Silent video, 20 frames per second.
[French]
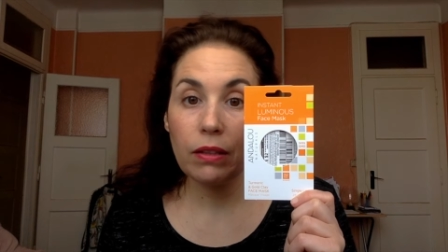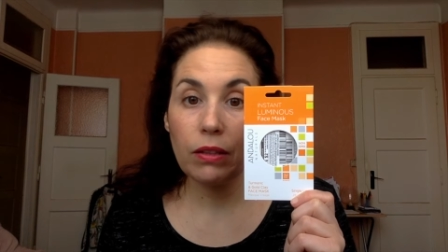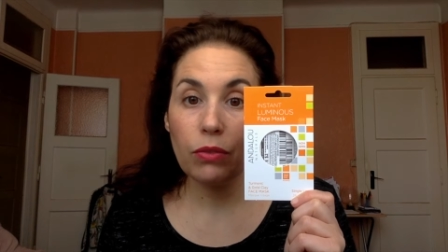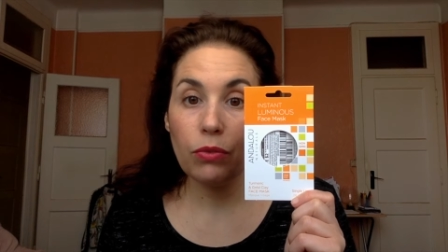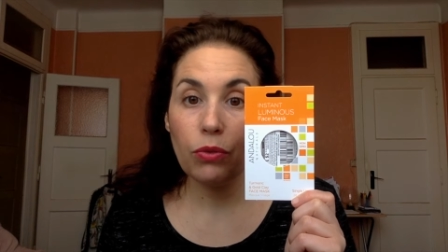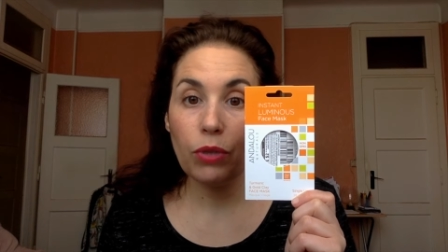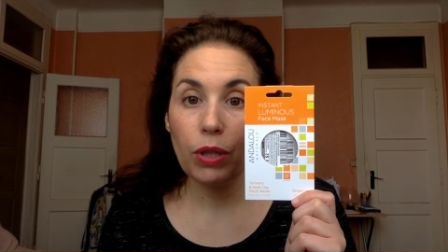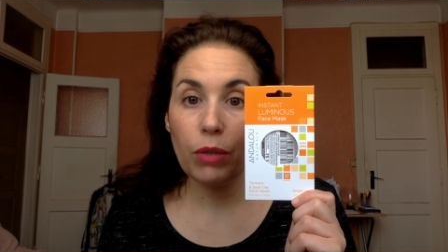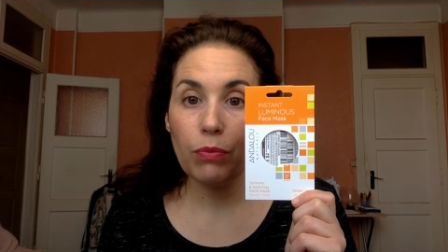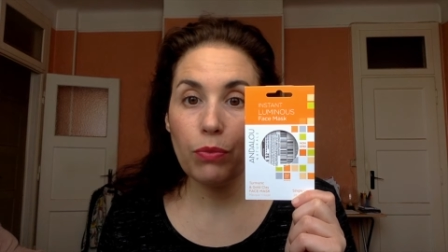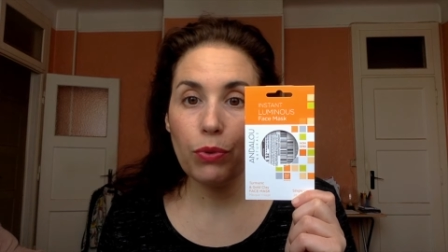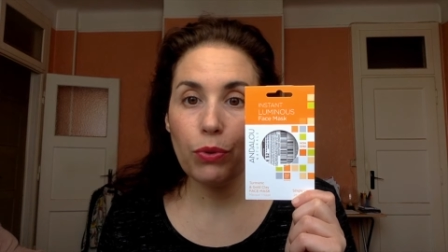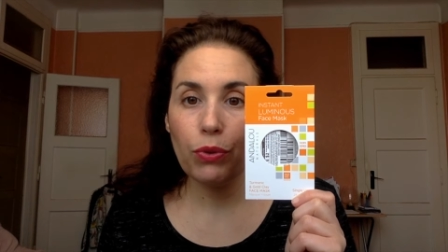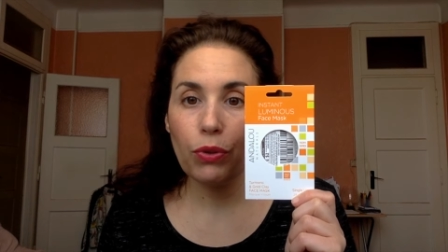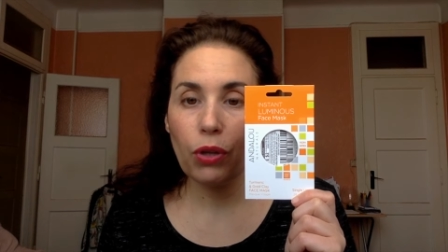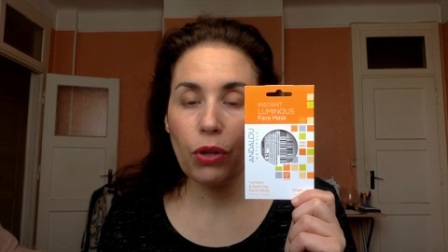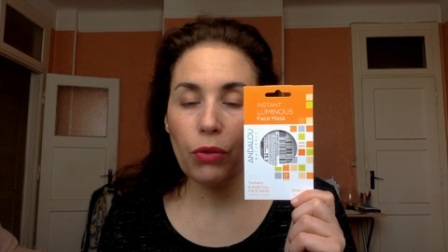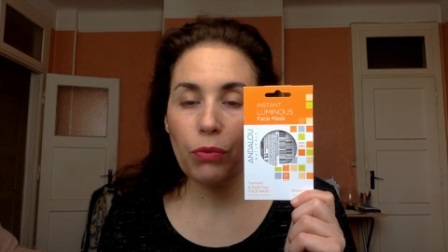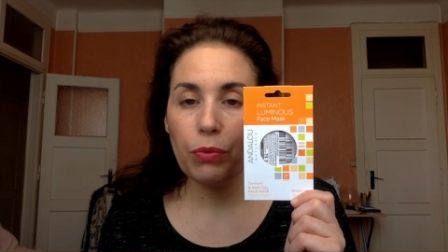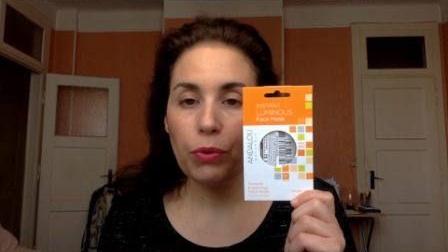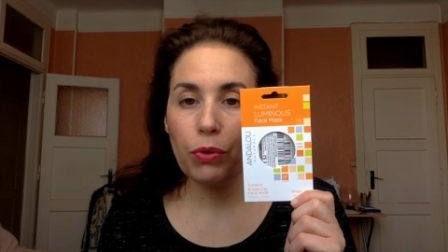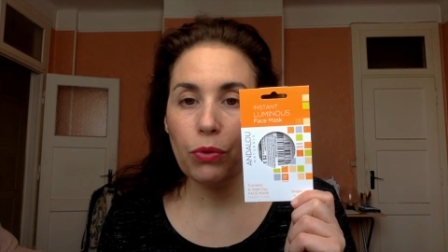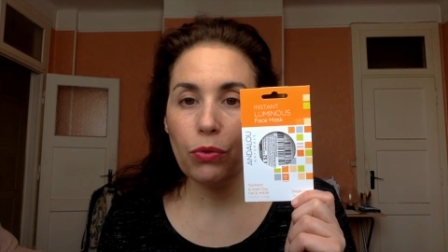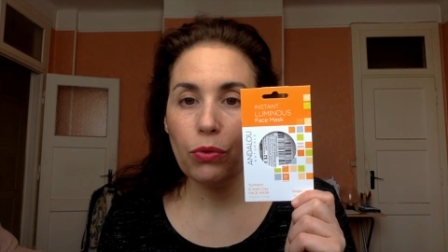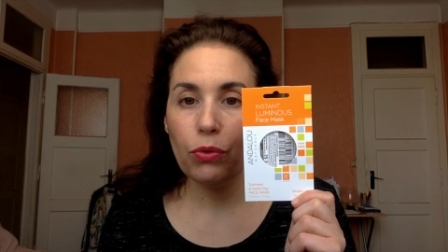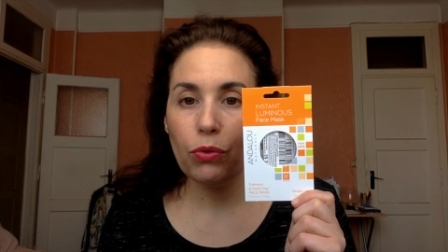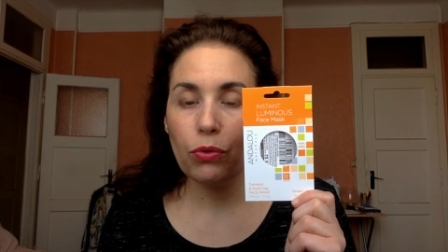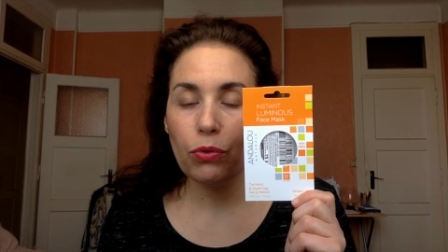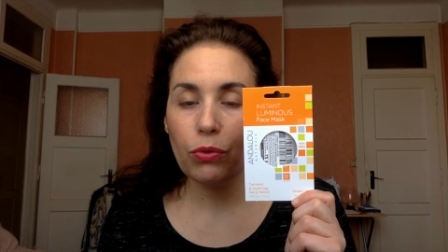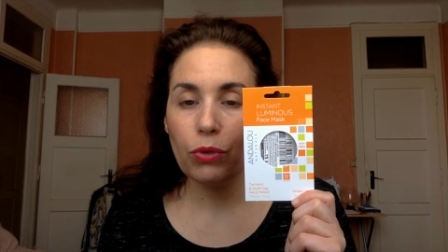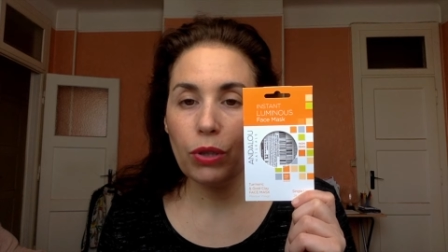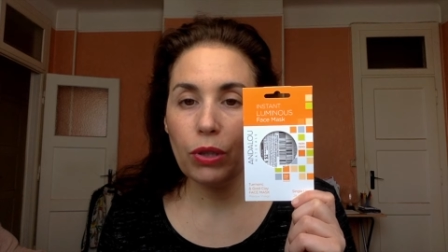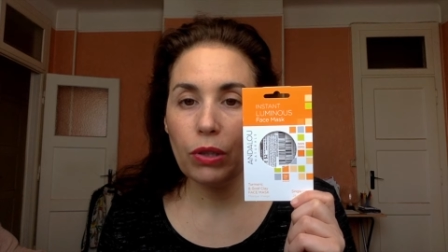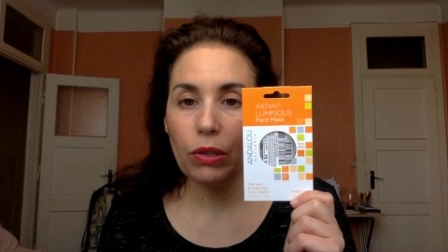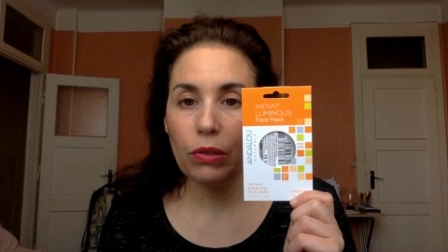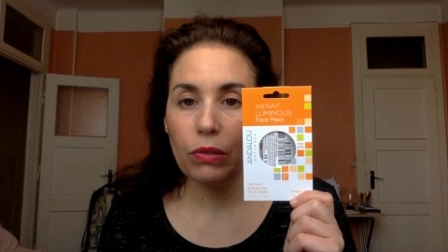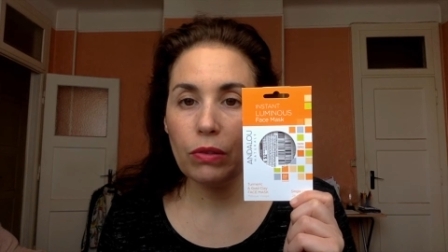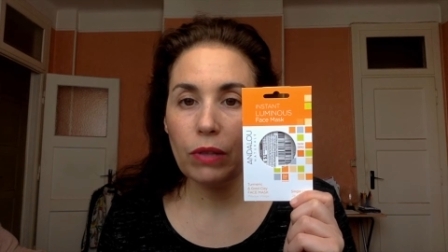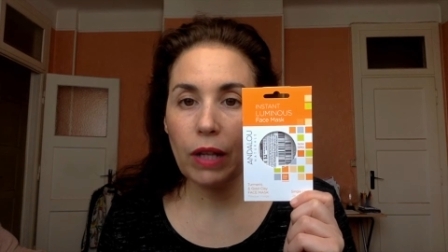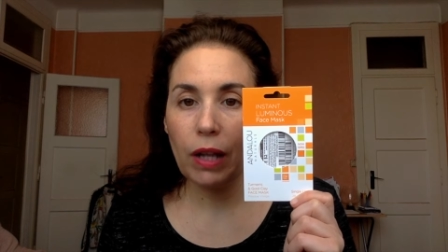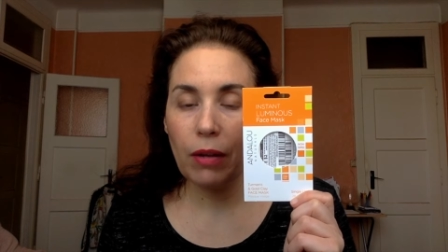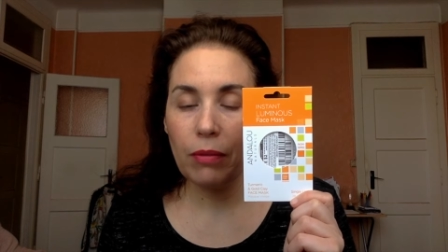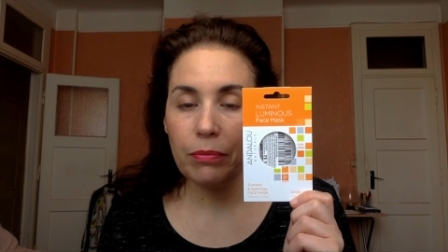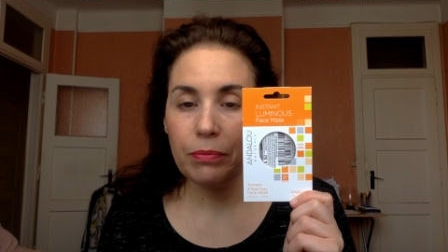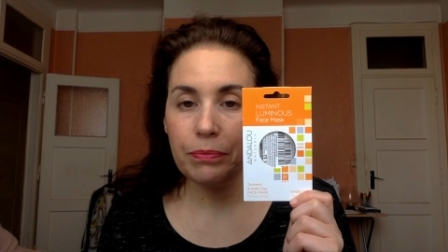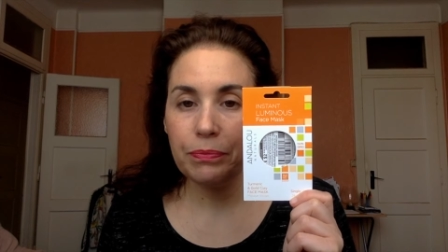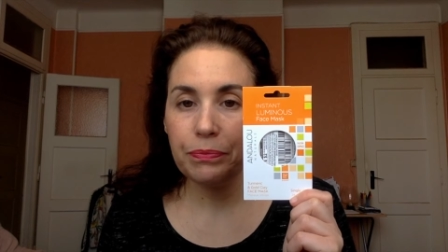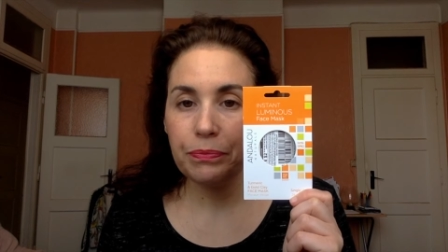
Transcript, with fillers: qui durait plus de 30 minutes. Donc voilà.